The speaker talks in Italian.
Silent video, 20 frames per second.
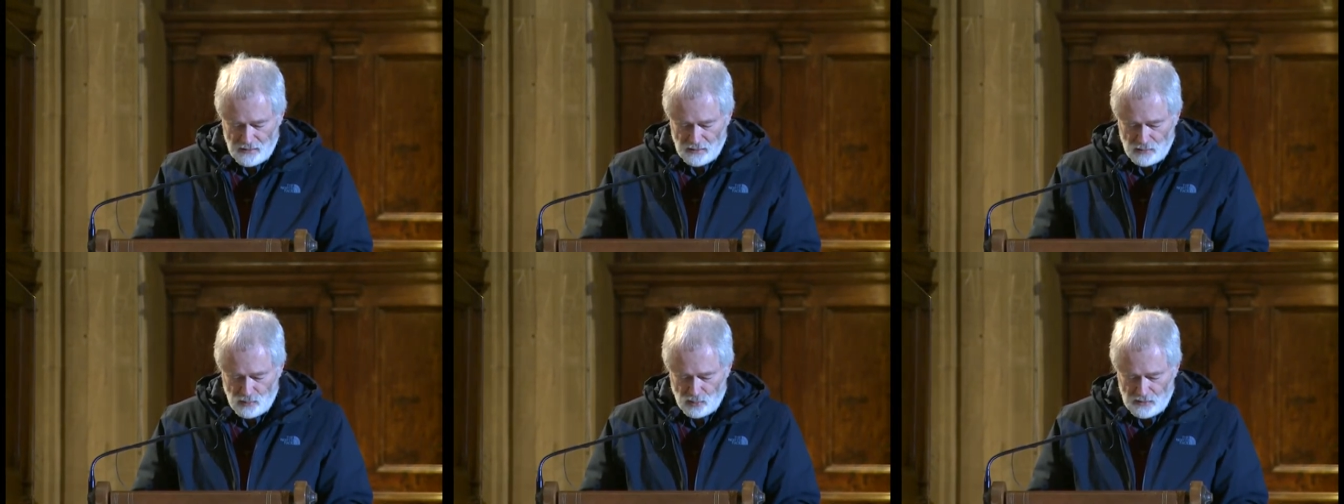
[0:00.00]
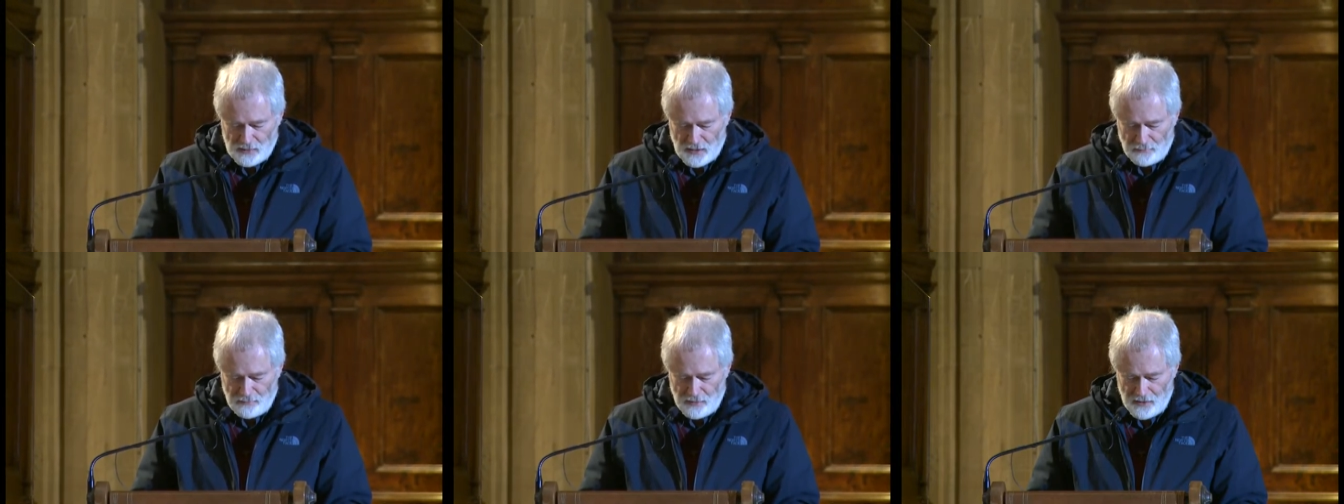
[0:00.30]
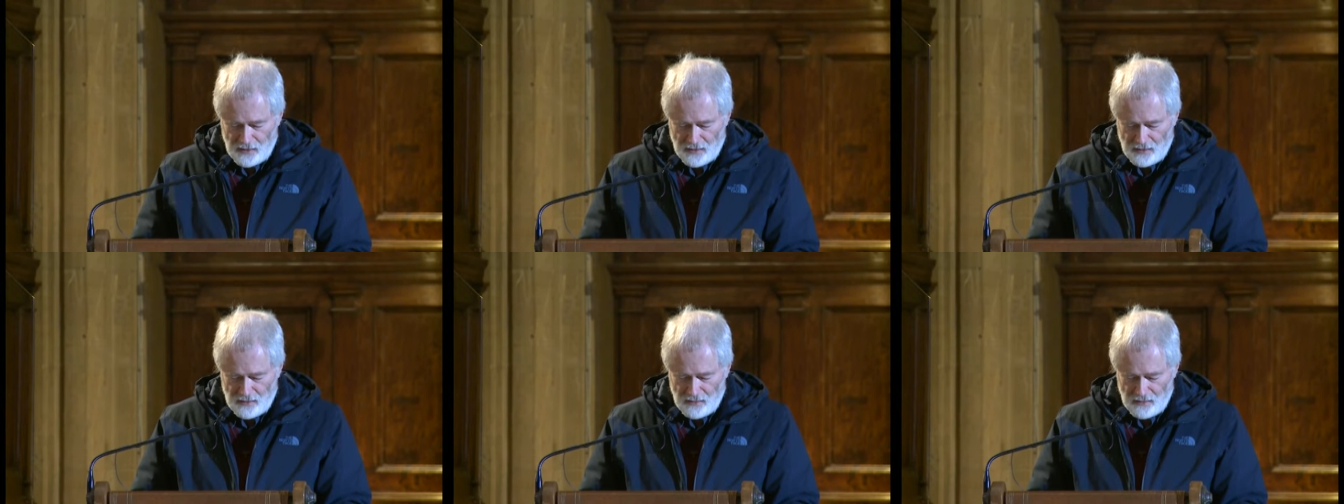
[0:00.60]

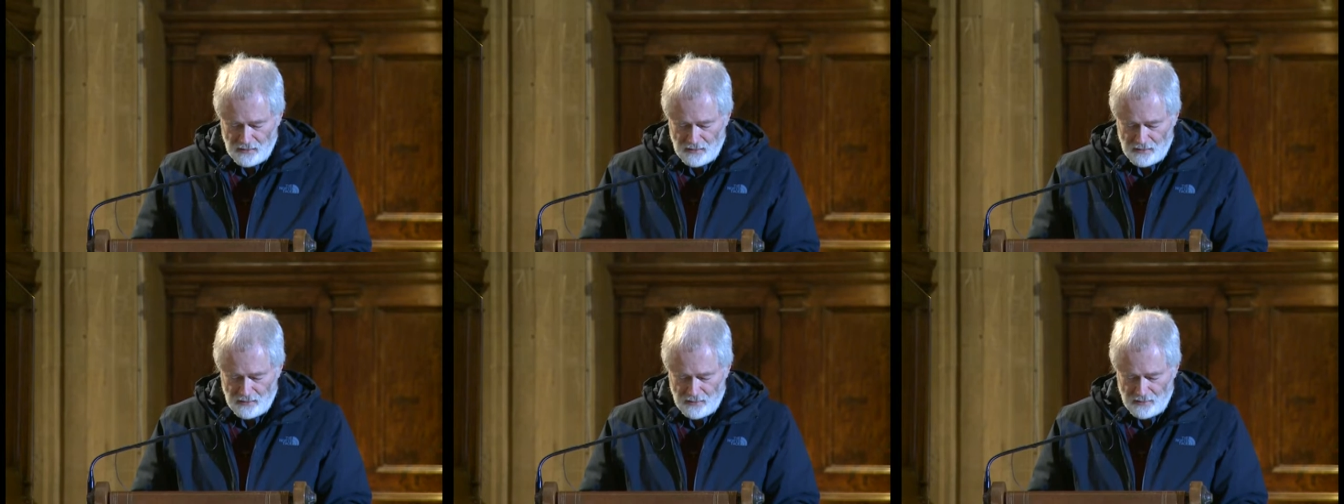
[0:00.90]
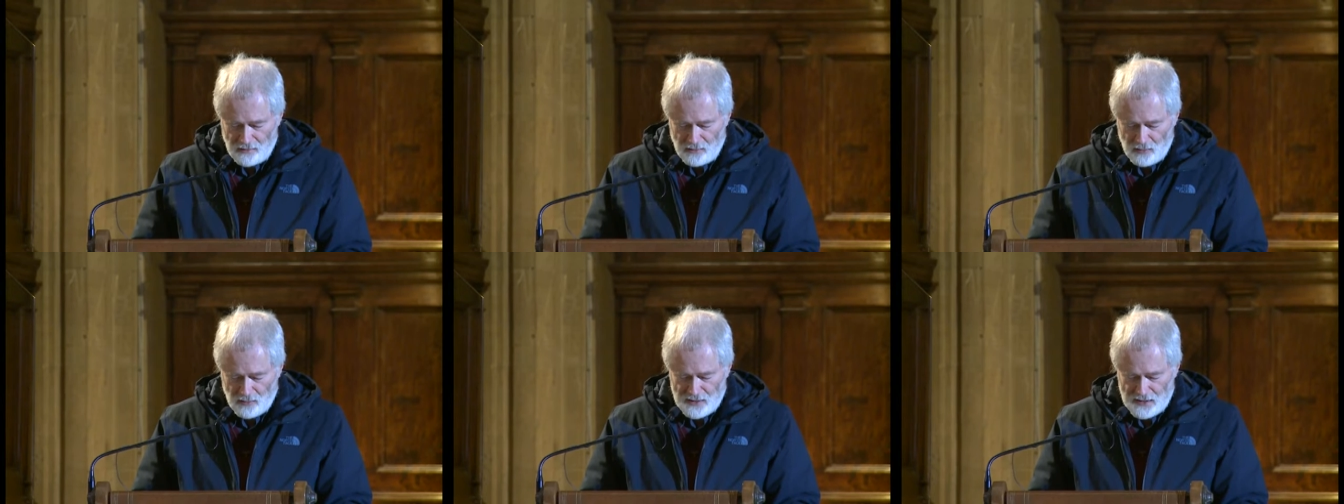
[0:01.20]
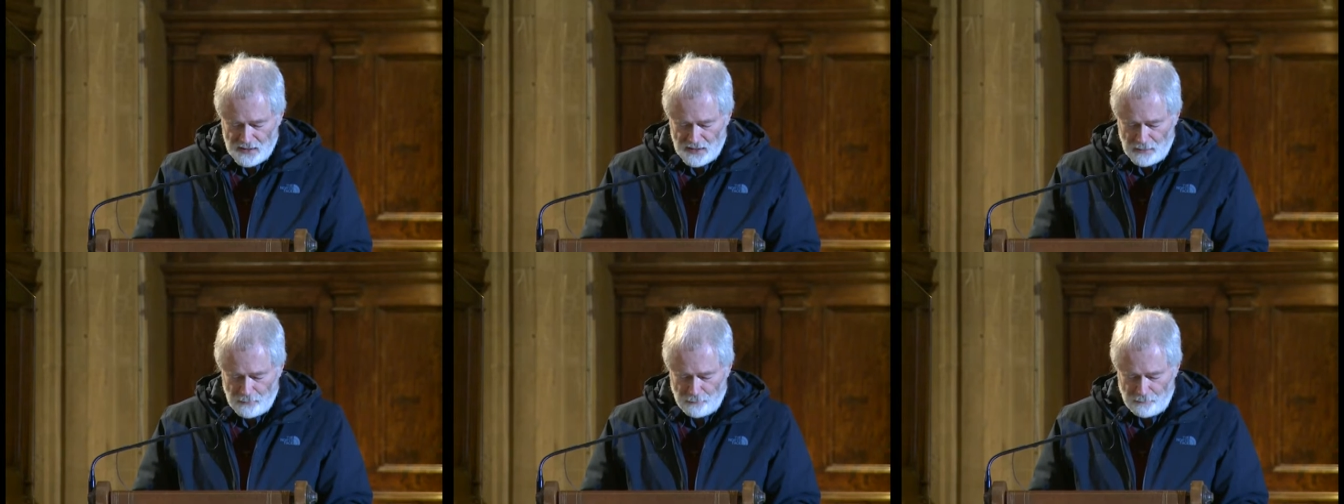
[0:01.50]
Tuttavia non
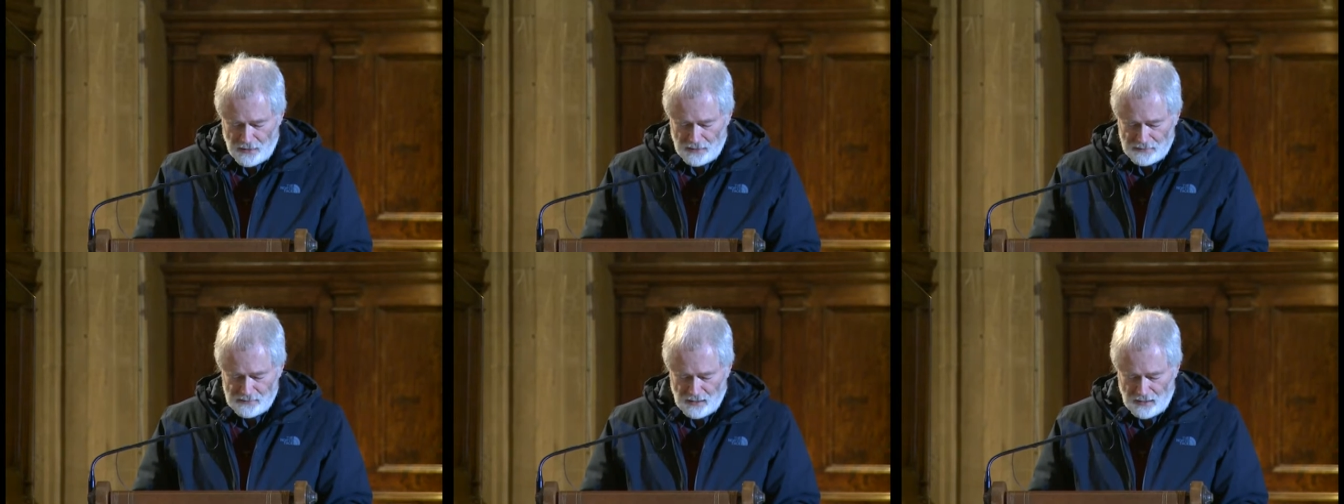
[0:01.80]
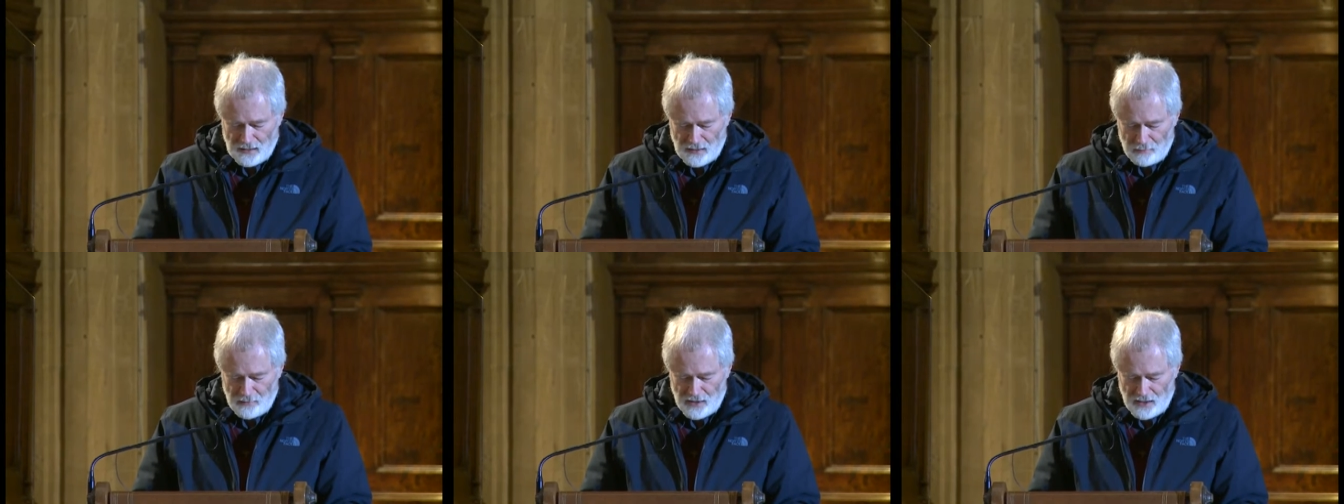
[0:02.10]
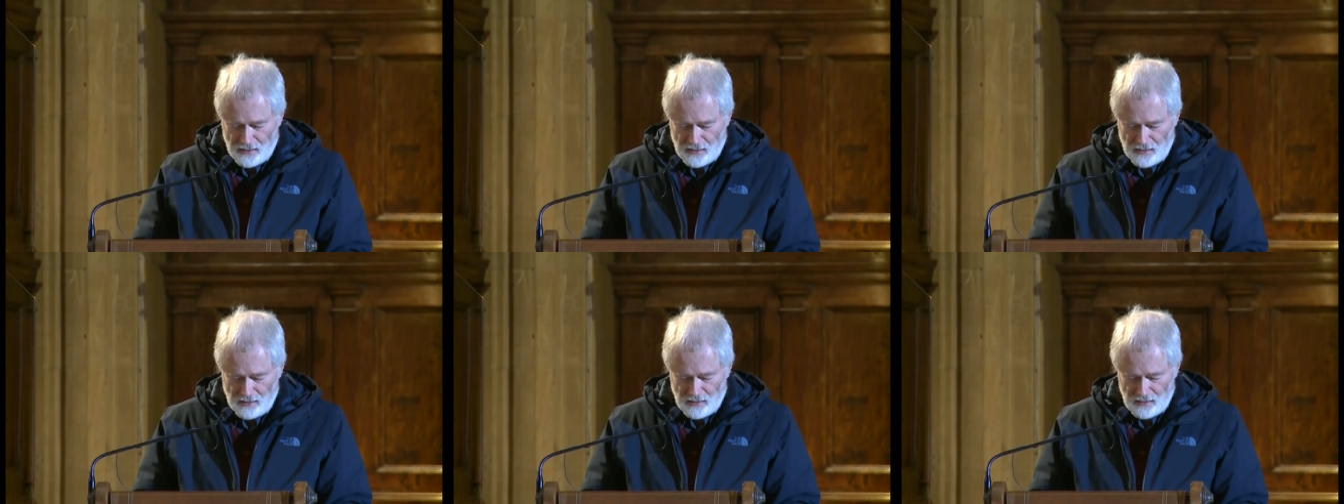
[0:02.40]
sia fatta la
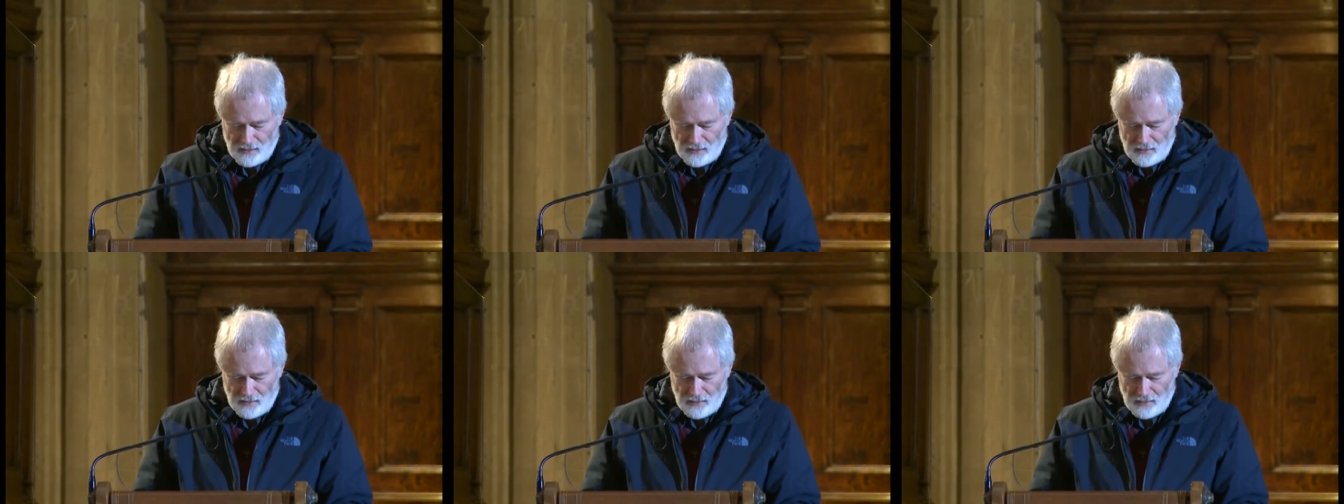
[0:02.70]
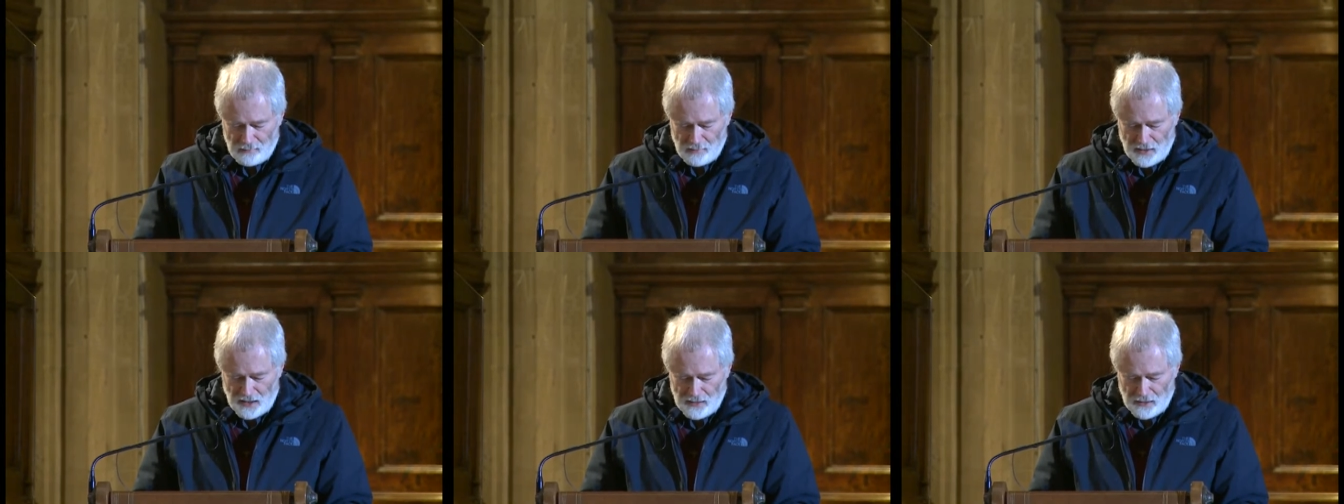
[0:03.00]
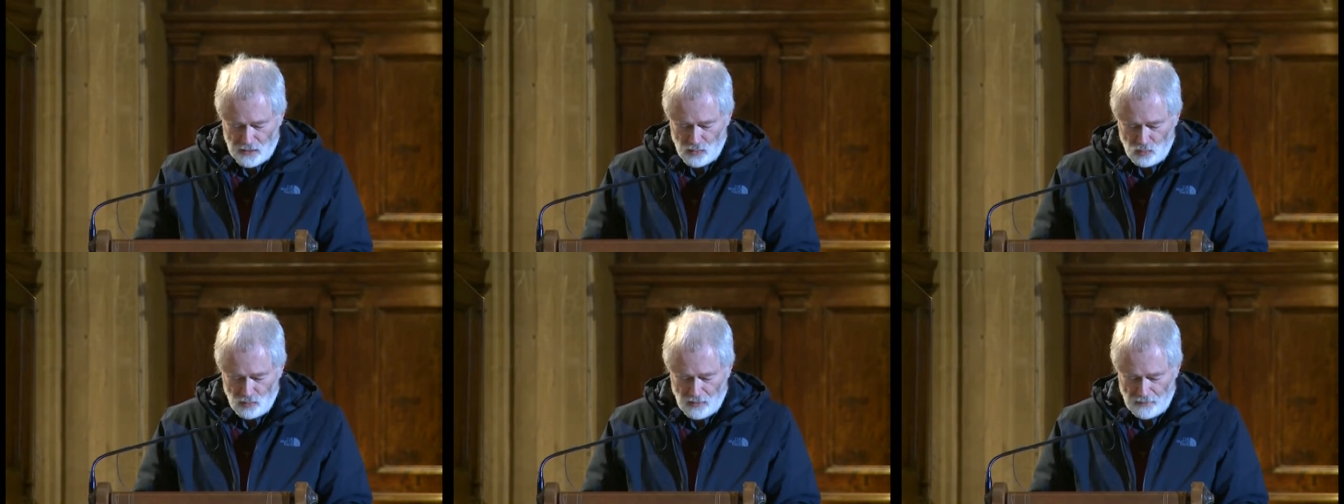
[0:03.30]
mia, ma la
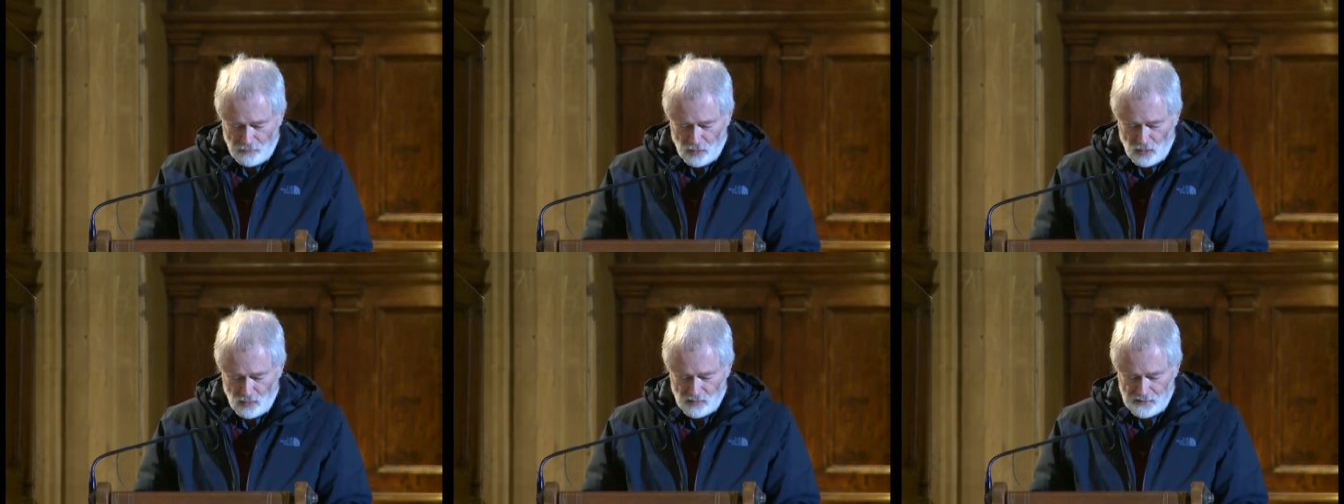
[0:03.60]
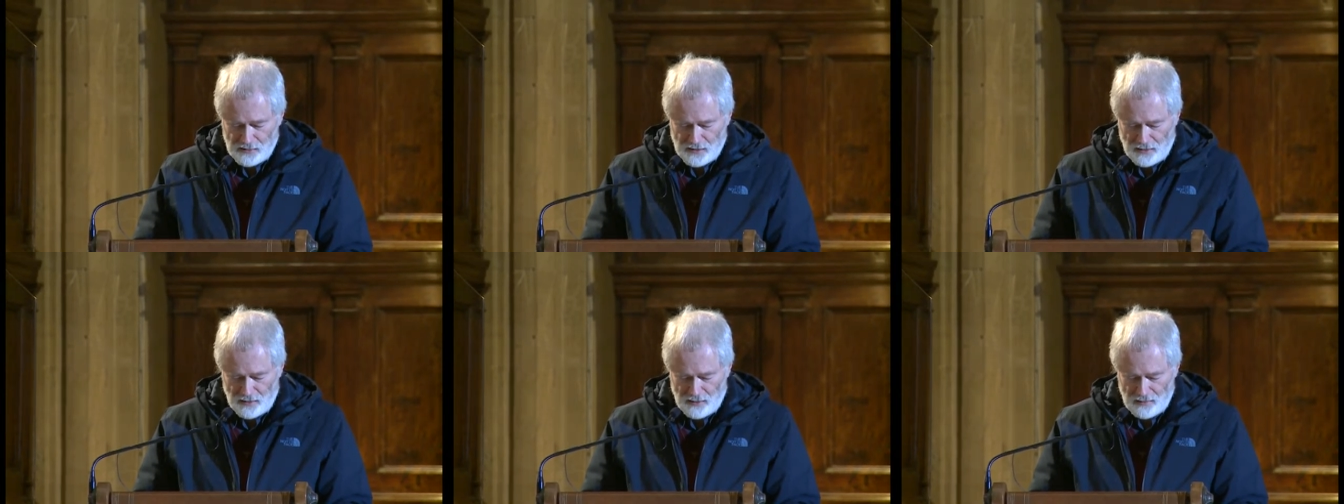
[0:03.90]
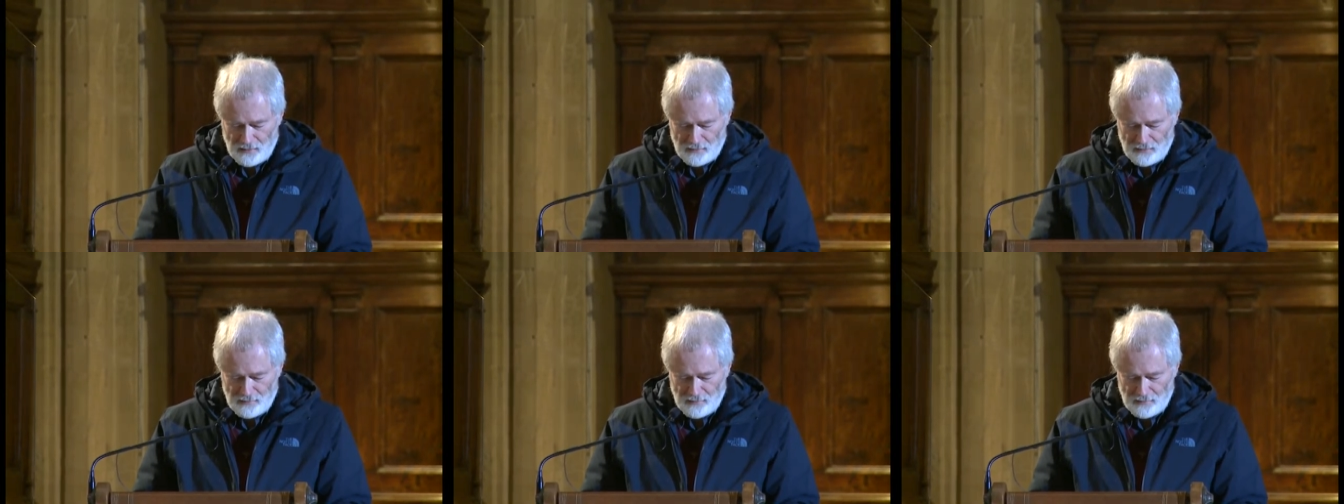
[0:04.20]
tua volontà.